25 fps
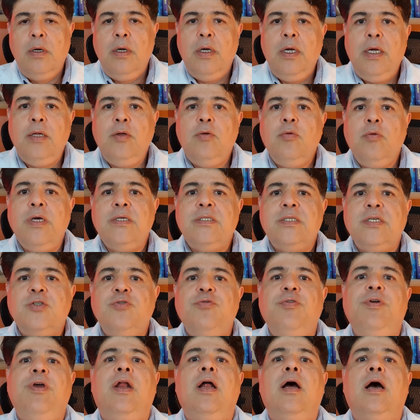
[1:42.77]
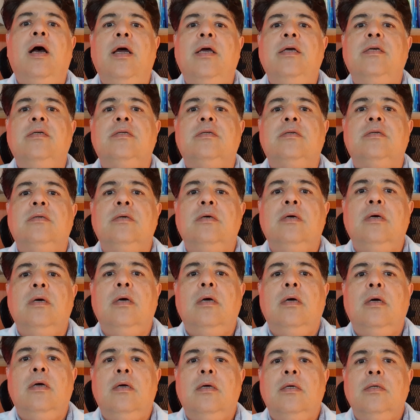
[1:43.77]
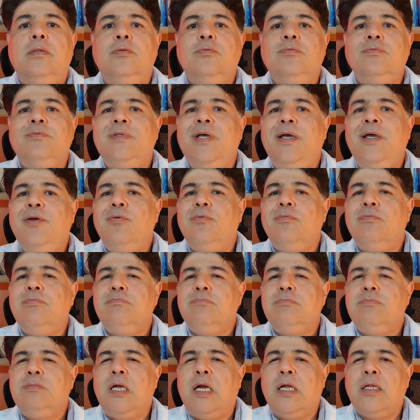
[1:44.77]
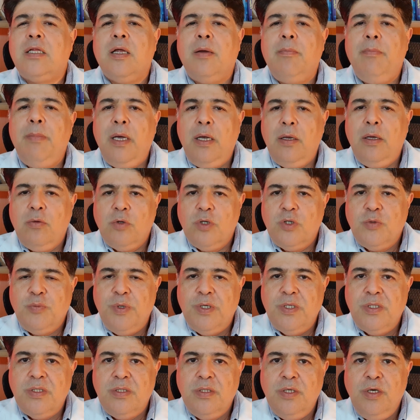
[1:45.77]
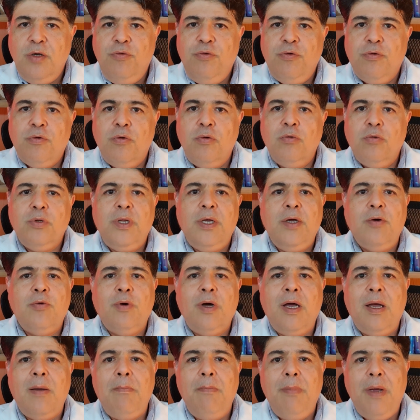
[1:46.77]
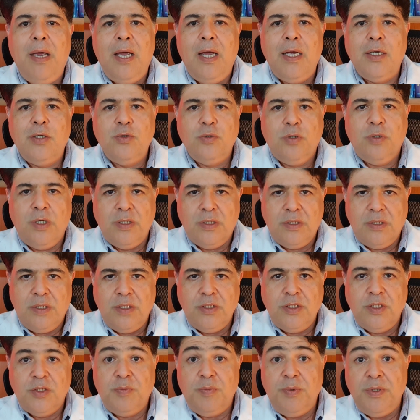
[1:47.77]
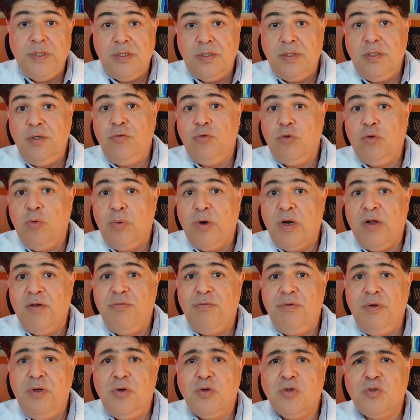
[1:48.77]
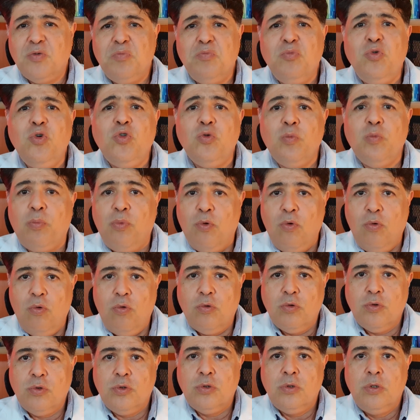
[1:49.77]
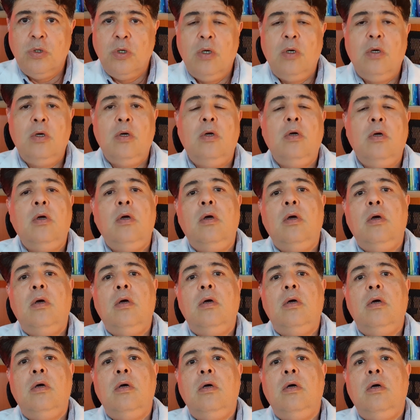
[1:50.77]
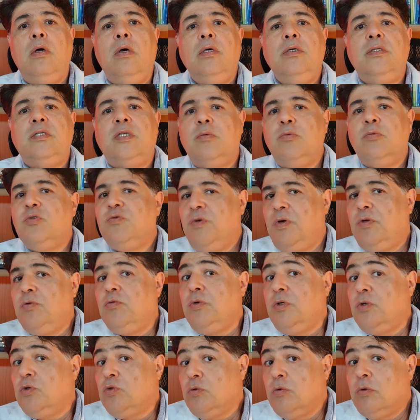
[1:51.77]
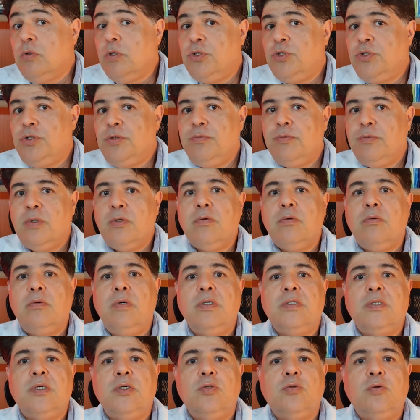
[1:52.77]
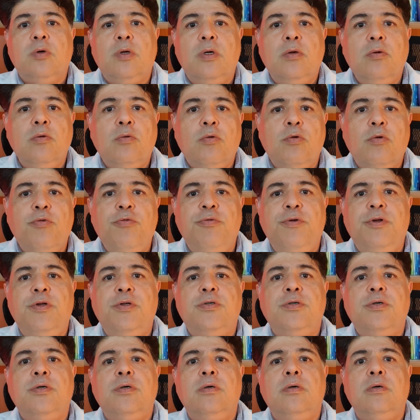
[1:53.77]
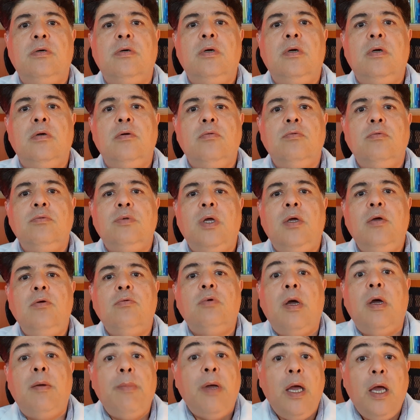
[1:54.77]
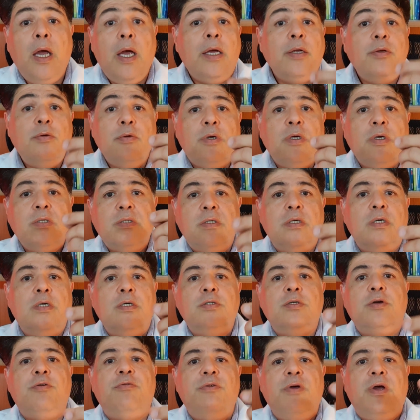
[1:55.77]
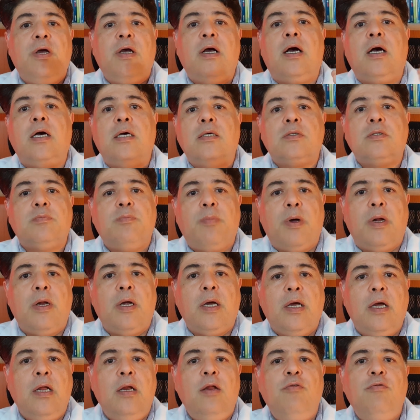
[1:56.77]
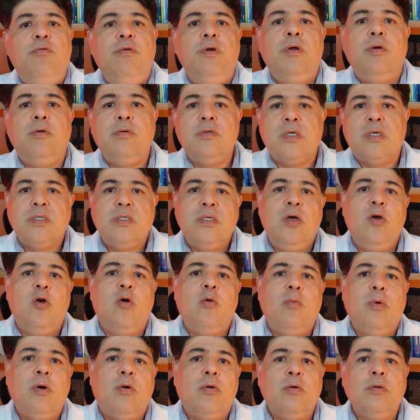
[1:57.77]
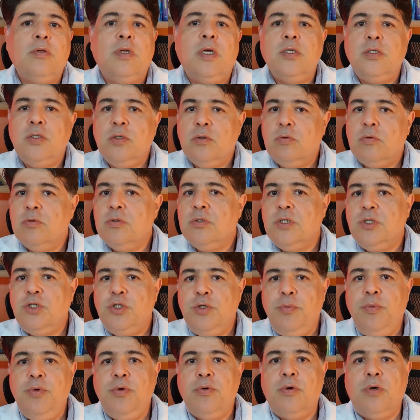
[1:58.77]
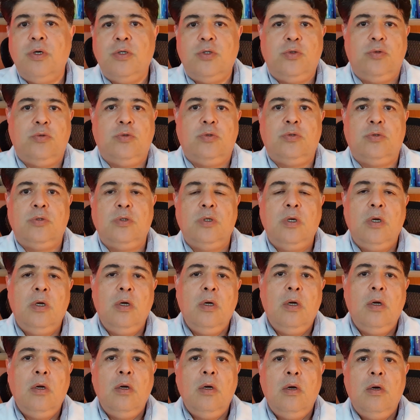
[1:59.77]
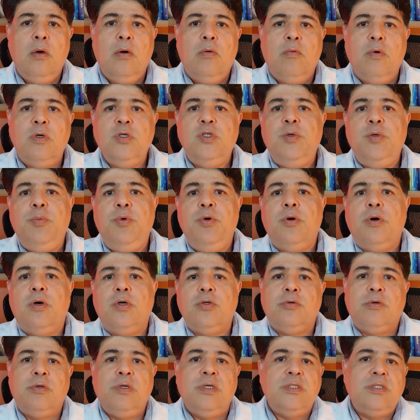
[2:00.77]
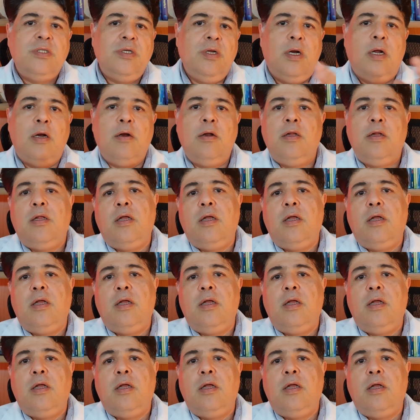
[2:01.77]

E doenças virais não tem um tratamento específico, não tem um remédio que seja específico para vírus, muito poucos. Uh, estamos vendo isso hoje com essa história do Covid não tem um remédio que seja eficaz para aquele vírus, assim como acontece com os antibióticos. O antibiótico é destinado a